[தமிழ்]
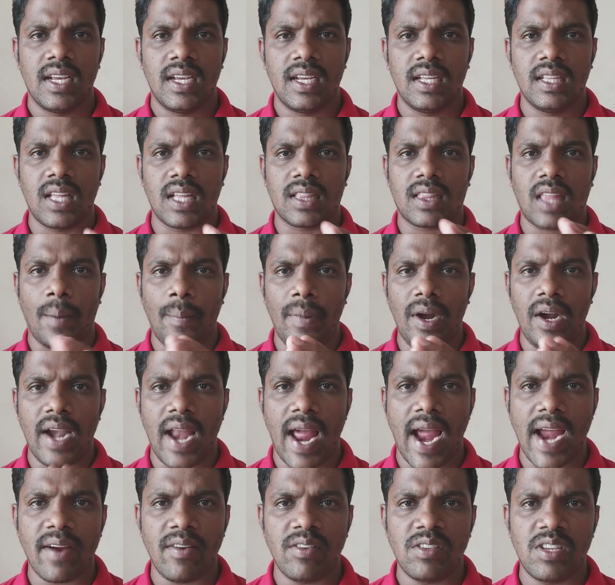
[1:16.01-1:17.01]
இந்த தமிழ்
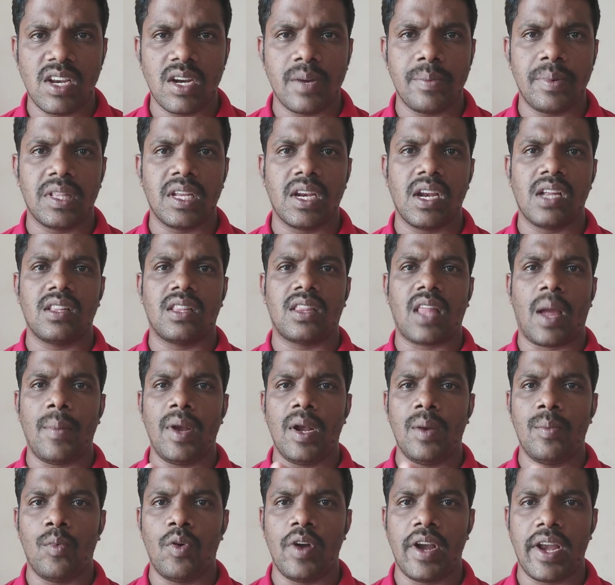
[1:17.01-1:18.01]
லாங்குவேஜ் இருக்குது பார்த்தீங்கன்னா
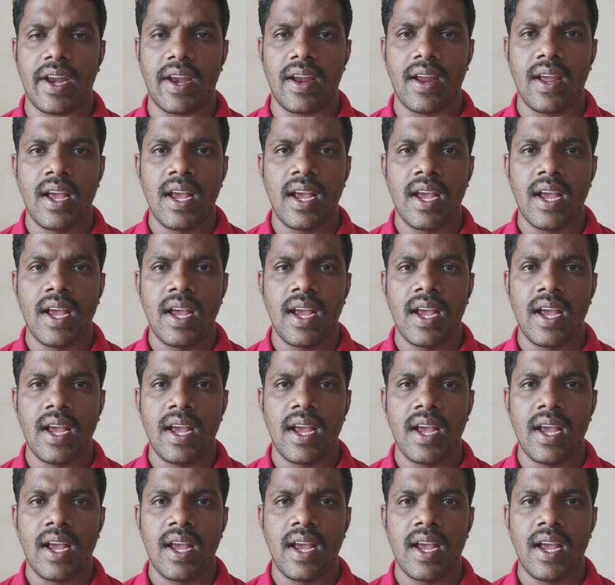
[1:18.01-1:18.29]
தமிழ் மொழி